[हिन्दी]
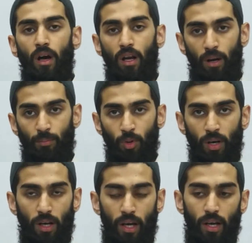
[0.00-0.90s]

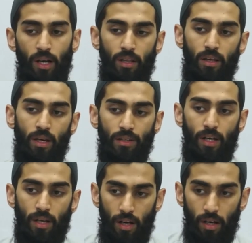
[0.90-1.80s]
अल्हम्दुलिल्लाहिल्लज़ी
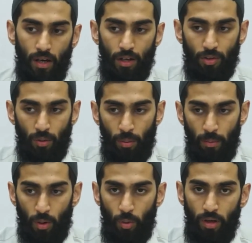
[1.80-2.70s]
हदाना लिहाज़ा
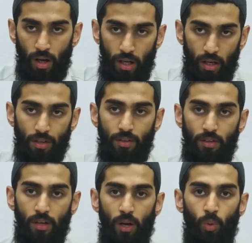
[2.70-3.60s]
वमा कुन्ना
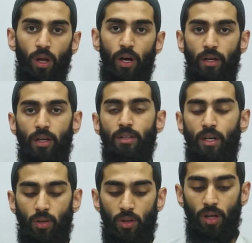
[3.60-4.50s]
लिनहतदिय लौला अन
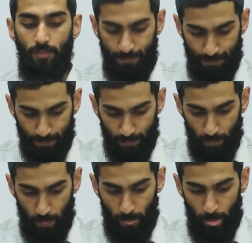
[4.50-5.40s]
हदाना अल्लाह
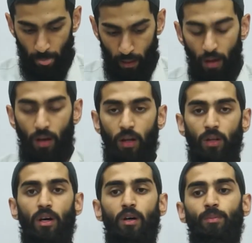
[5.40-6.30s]

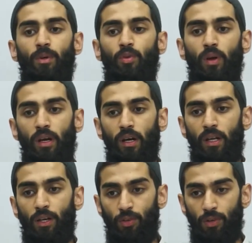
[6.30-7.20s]
अल्लाहुम्मा सल्लि
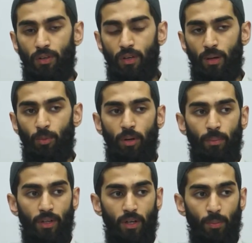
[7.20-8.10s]
अला सय्यिदिना
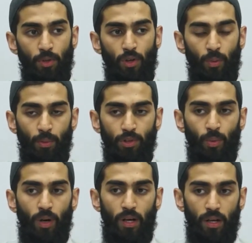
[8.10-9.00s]
मुहम्मदिन नबिय्यिल उम्मी
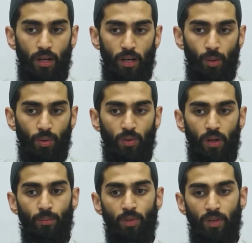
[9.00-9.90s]
व अला आलिहि
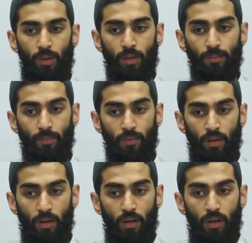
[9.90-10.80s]
वसल्लम तस्लीमा
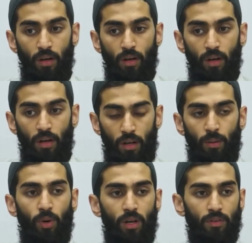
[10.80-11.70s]
अल्लाह
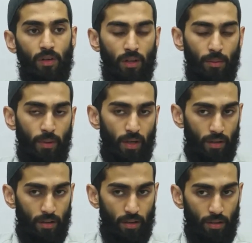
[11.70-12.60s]
रब्बुल इज़्ज़त का
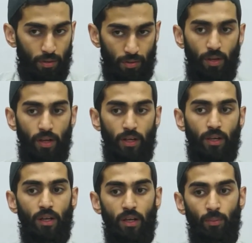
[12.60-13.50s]
बड़ा फजल है
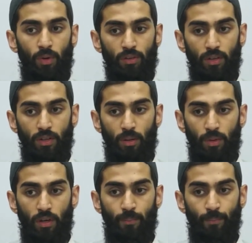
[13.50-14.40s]
कि अल्लाह रब्बुल इज़्ज़त ने
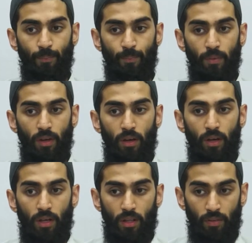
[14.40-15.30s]
हमें
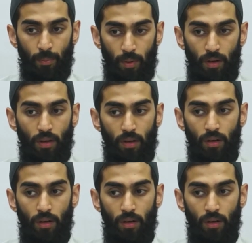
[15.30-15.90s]
एक दफ़ा फिर